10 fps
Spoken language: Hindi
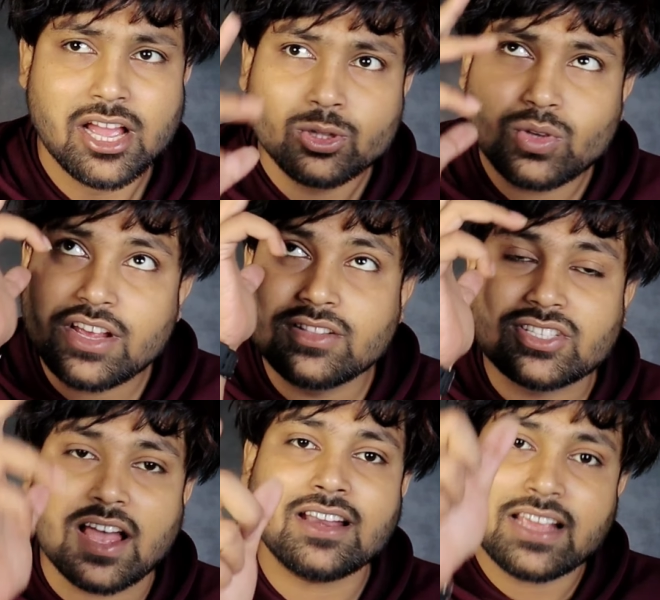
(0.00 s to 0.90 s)
तो
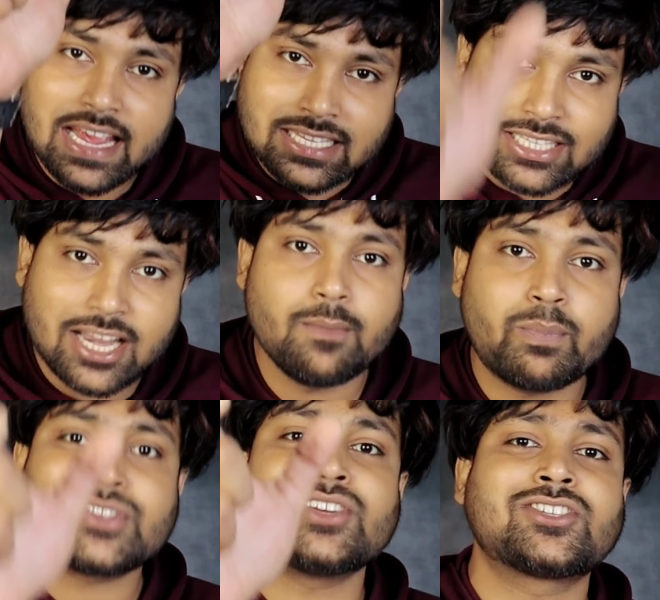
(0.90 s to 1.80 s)
इंसान का स्क्रीन
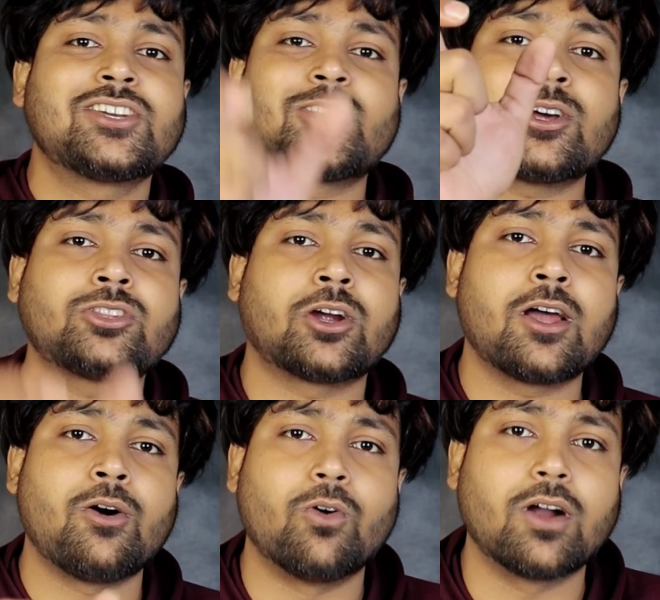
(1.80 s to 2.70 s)
प्रेजेंस कितना तगड़ा
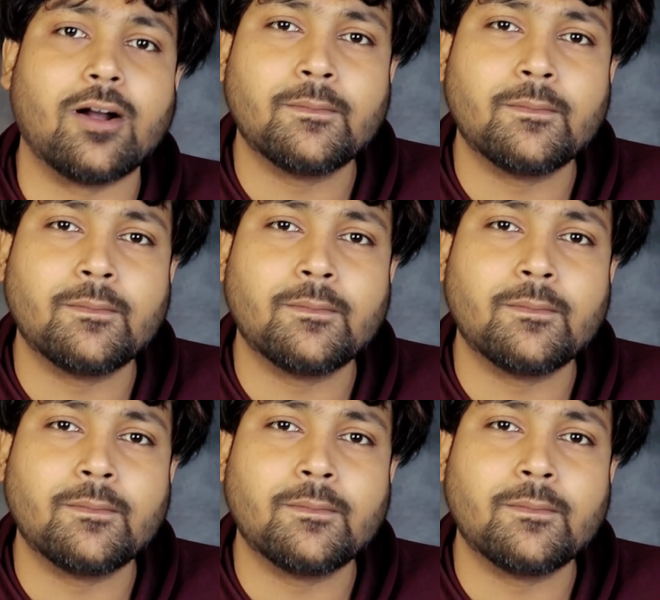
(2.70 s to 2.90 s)
होगा